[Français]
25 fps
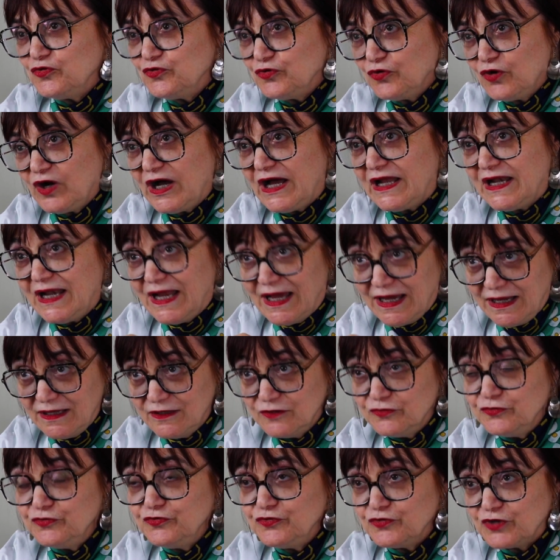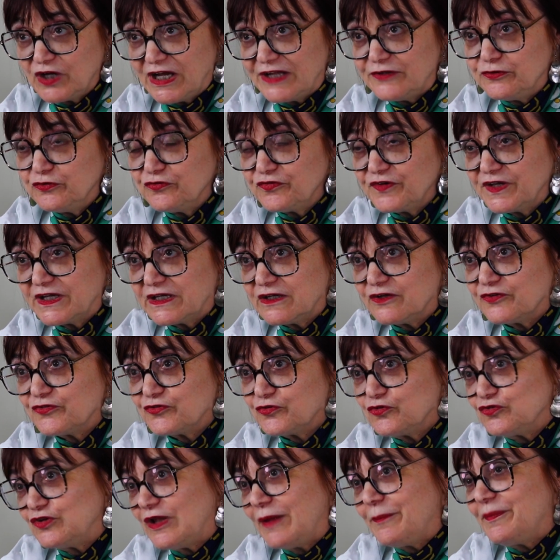on aura là une
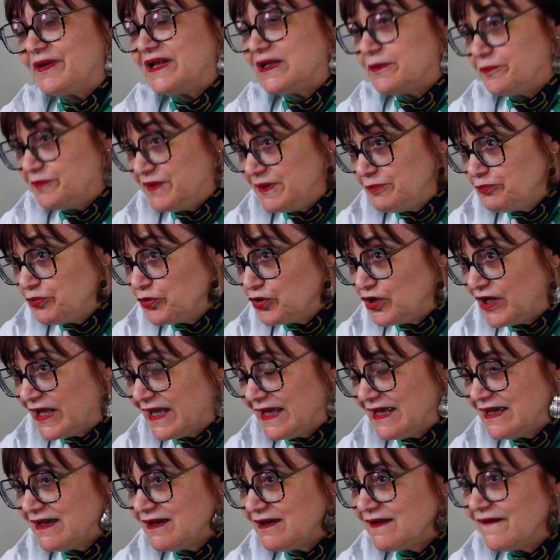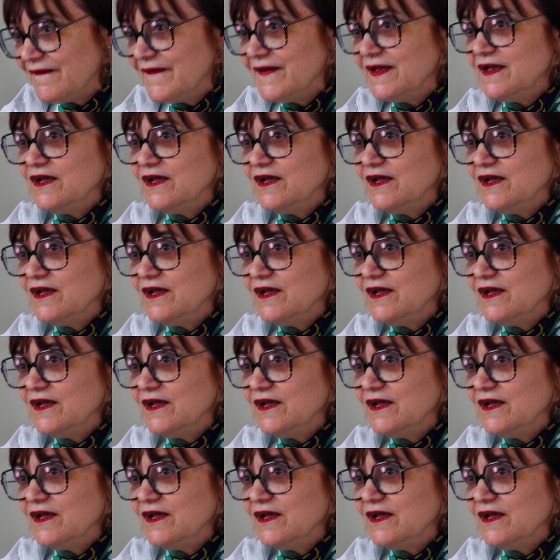radiofréquence qu'on appelle bipolaire,